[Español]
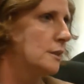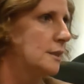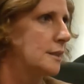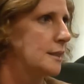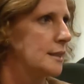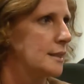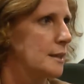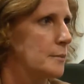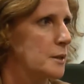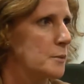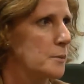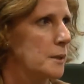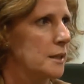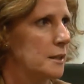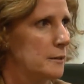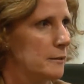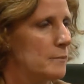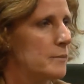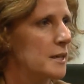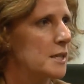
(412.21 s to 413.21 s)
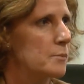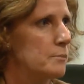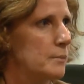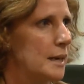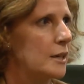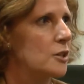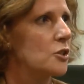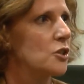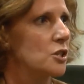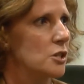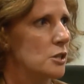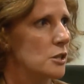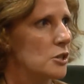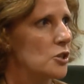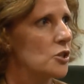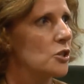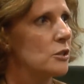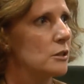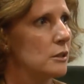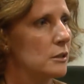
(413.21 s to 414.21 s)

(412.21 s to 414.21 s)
desde esa perspectiva más macrogestión.